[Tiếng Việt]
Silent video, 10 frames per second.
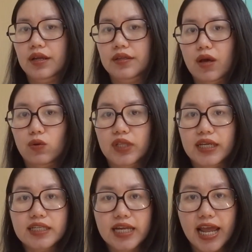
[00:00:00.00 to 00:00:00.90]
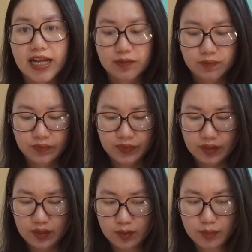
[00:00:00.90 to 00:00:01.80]
dầu tẩy trang
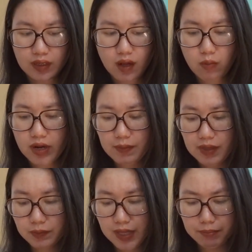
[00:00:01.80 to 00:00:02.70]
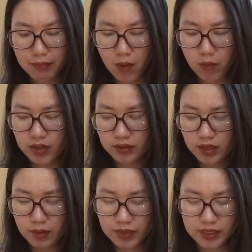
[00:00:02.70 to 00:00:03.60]
thì mình không có đem theo tăm bông á
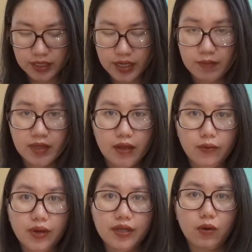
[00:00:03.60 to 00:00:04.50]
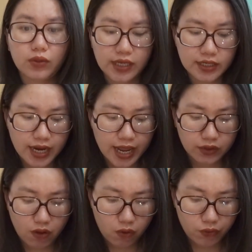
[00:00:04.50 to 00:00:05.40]
cho nên mình chỉ đem theo ờ, dầu tẩy
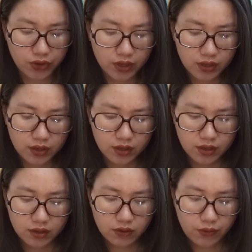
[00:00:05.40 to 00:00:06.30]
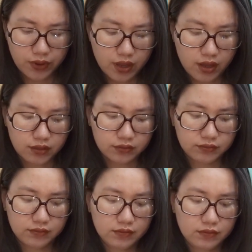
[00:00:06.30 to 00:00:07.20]
trang thôi rồi à,
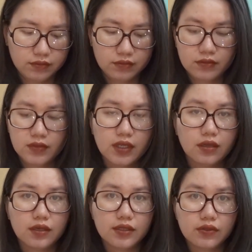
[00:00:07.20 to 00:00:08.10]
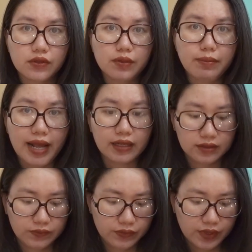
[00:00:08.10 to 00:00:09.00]
sữa rửa mặt
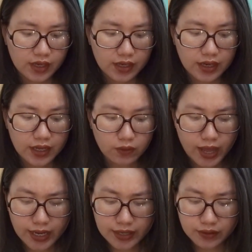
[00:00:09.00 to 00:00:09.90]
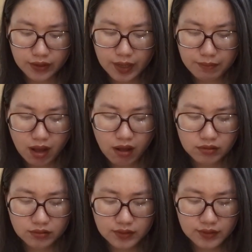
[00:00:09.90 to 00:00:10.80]
cái này toàn là những cái
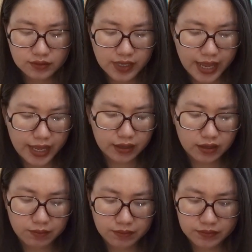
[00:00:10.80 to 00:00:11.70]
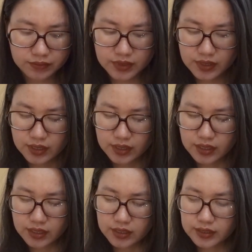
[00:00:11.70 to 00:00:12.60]
món hàng à, ờ,
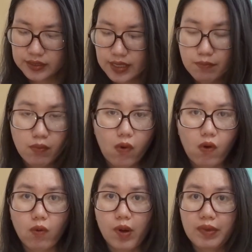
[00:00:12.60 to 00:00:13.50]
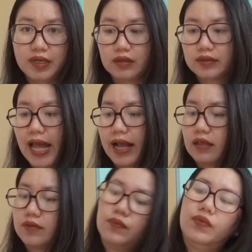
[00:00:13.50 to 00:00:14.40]
sample mà mình được
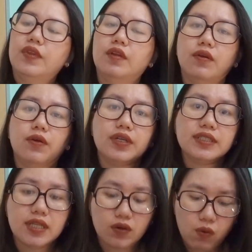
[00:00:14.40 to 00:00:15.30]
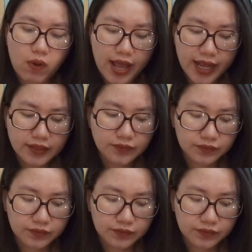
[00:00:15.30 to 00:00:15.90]
tặng rồi xịt khoáng